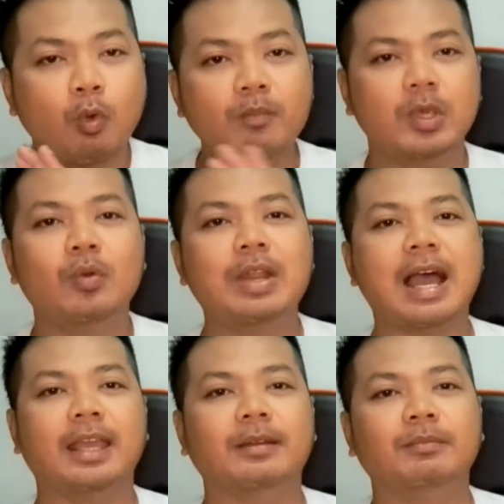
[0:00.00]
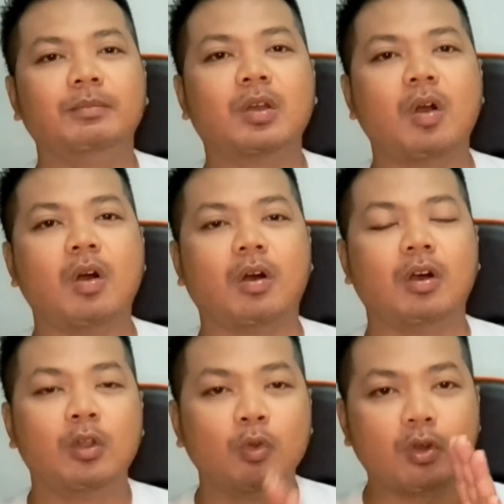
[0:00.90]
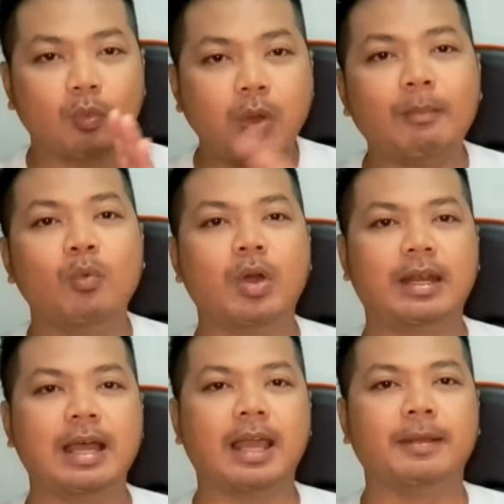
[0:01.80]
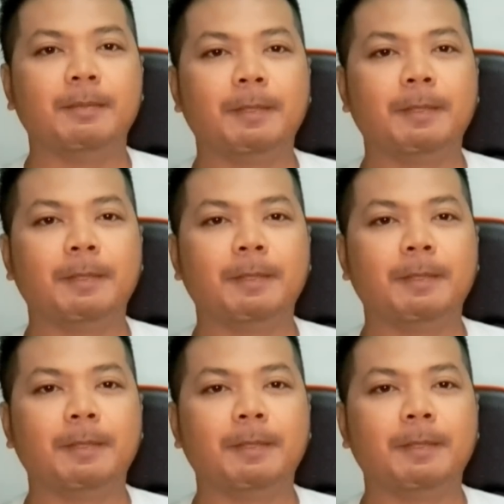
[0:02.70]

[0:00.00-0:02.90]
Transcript: คุมหิวได้ แล้วก็ลดความอ้วนได้